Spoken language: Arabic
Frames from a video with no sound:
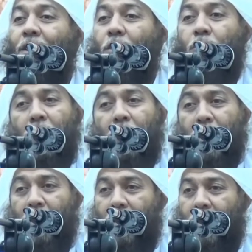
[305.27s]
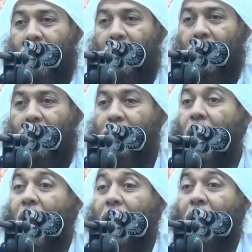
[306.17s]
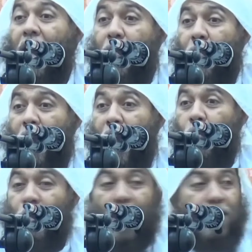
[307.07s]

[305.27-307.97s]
دنيا دار عمل او دار